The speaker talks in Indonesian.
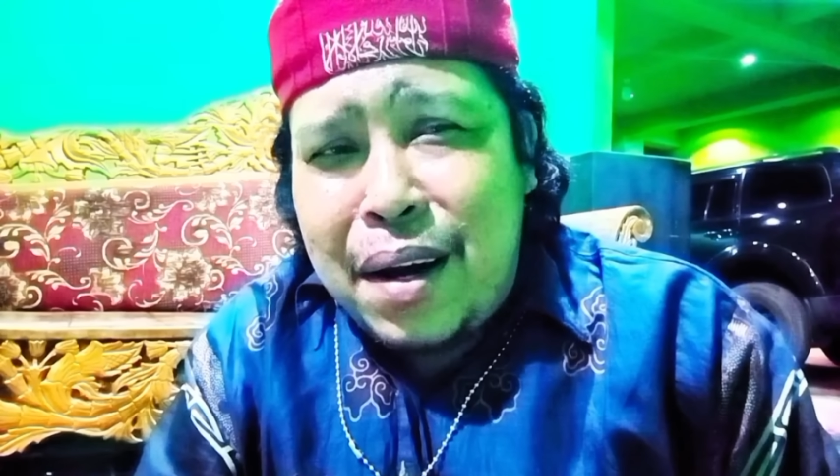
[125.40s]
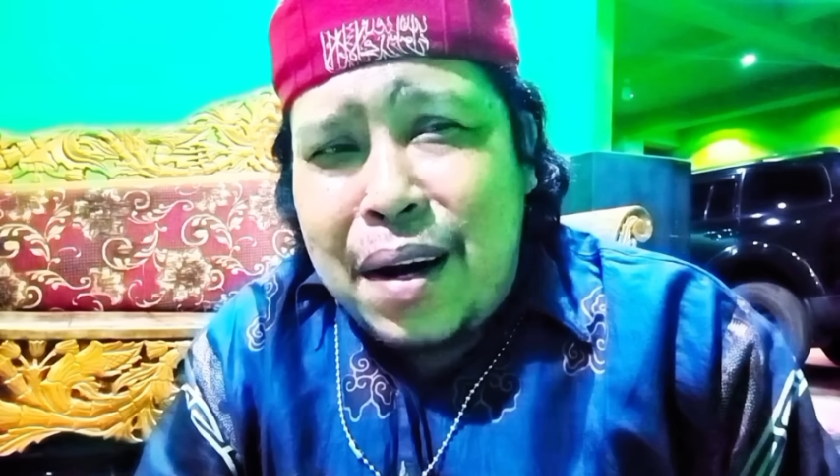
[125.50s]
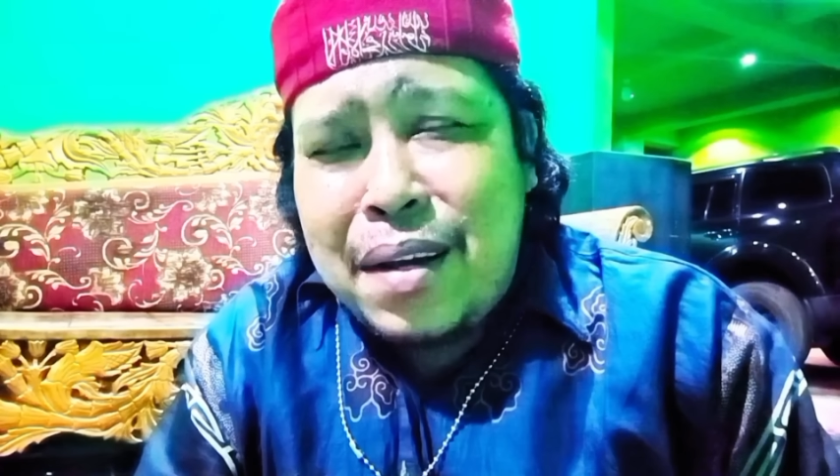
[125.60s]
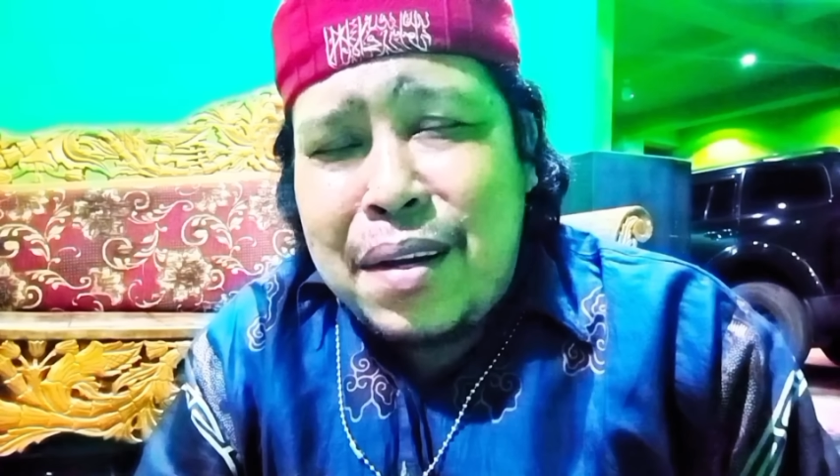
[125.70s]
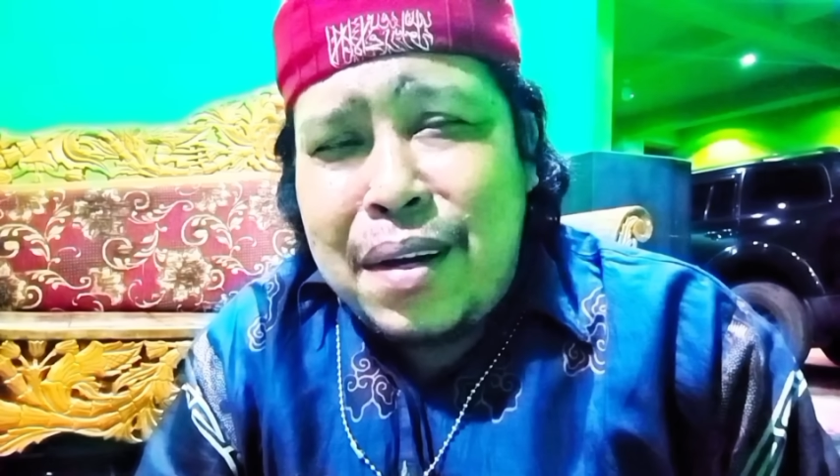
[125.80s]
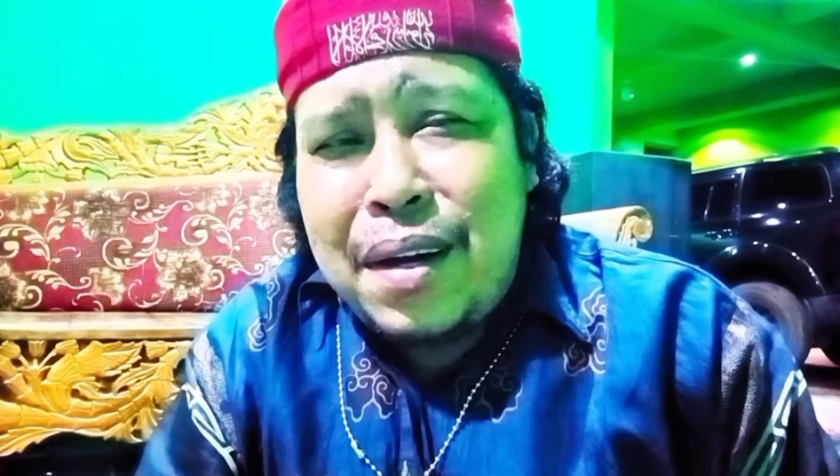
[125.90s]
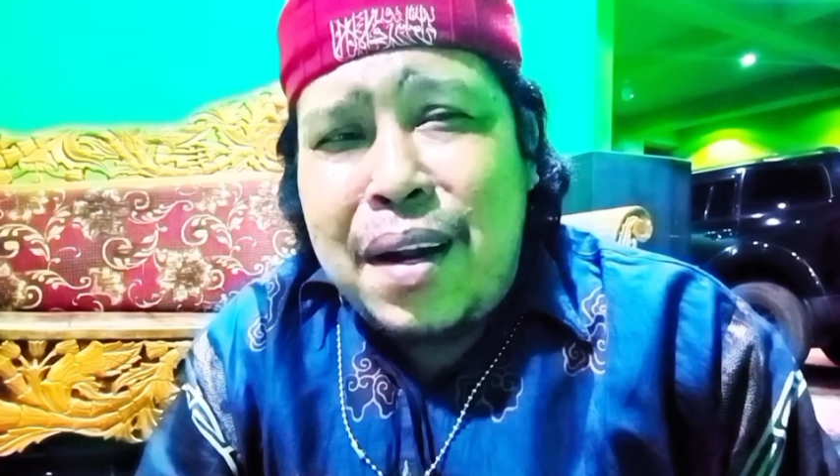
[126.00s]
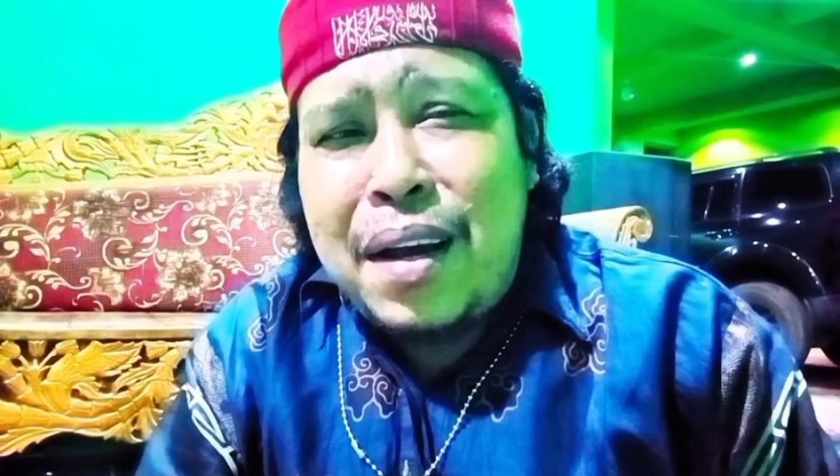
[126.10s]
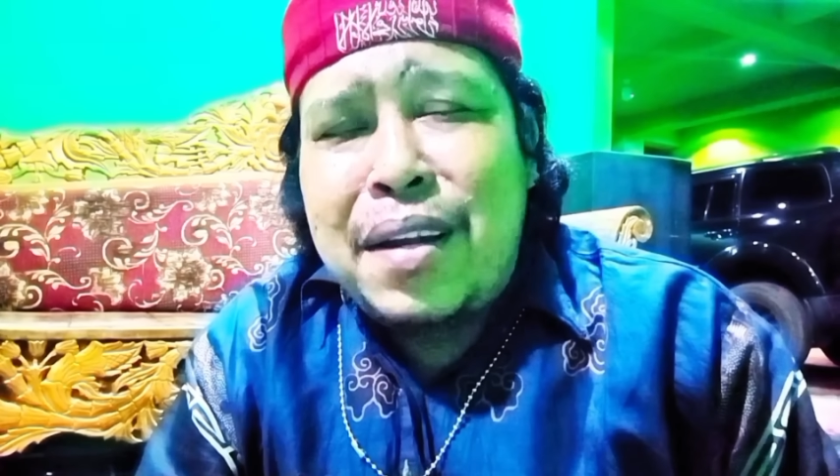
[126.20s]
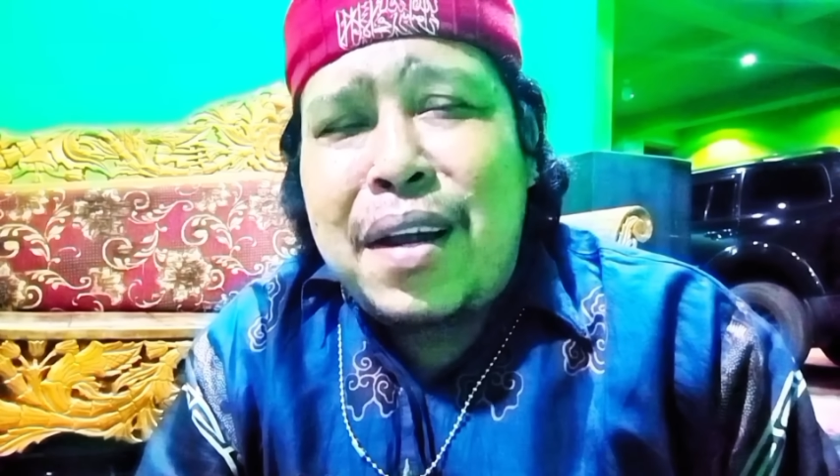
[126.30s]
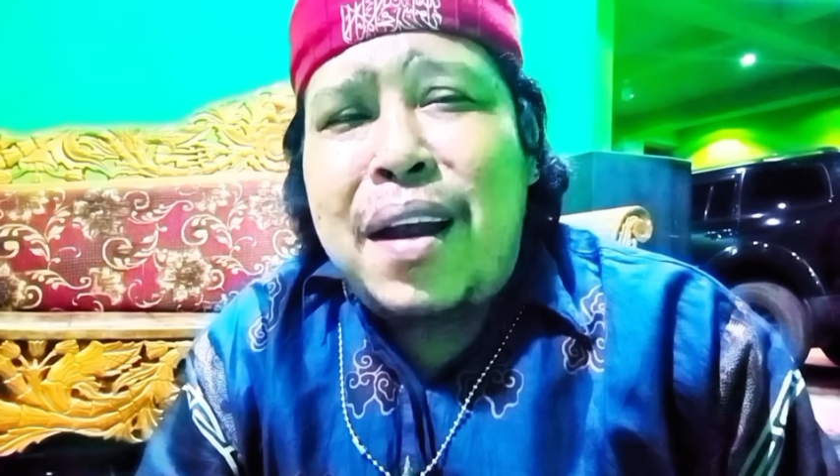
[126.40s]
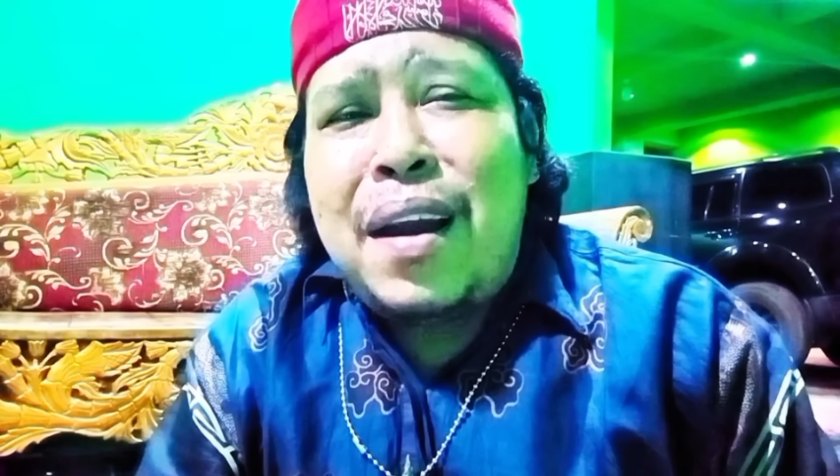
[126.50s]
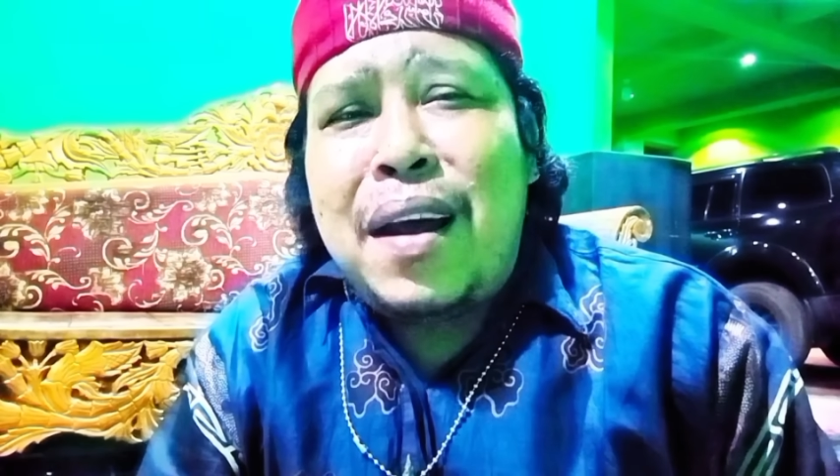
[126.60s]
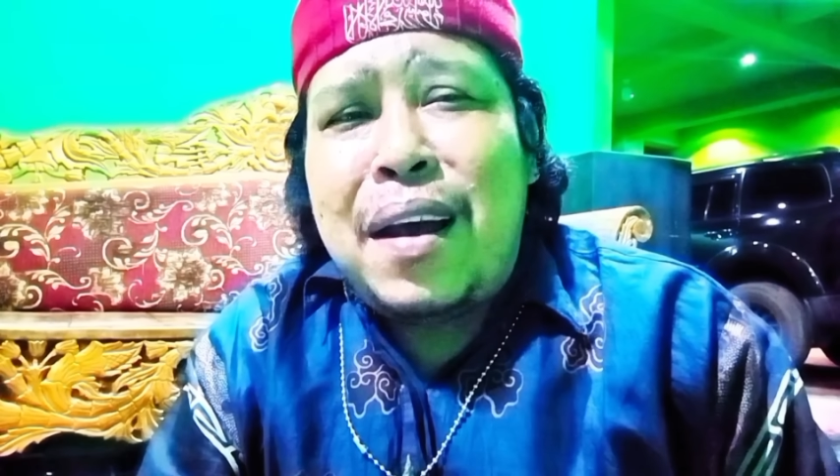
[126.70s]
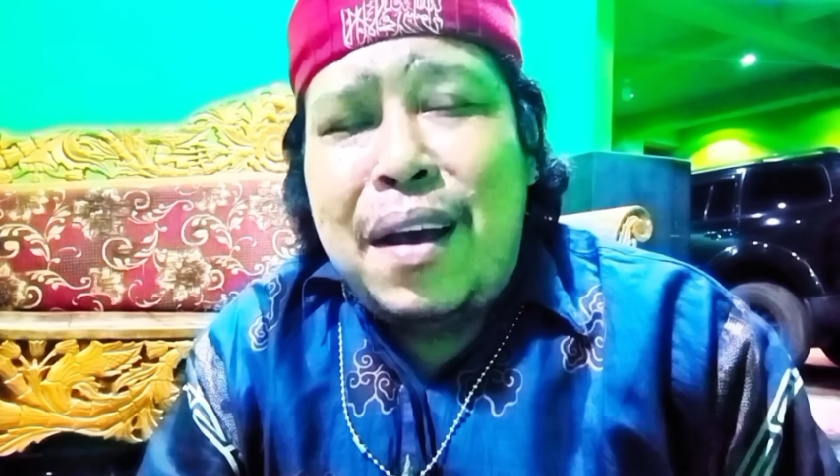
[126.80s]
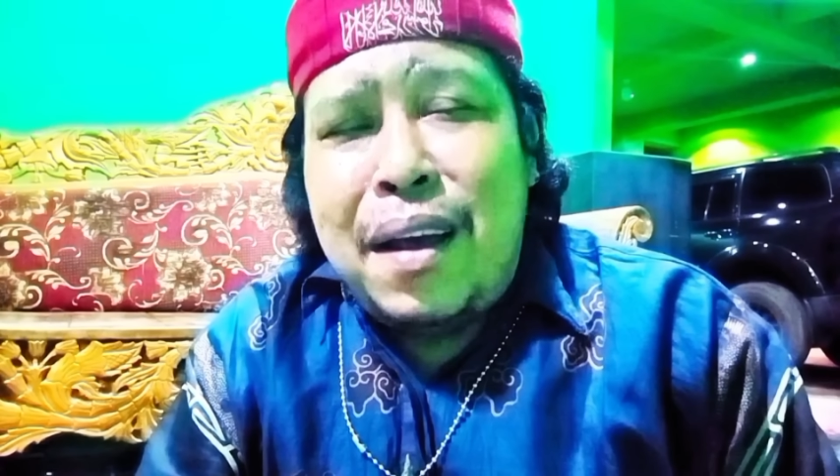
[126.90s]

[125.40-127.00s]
ikhlas lillahi ta'ala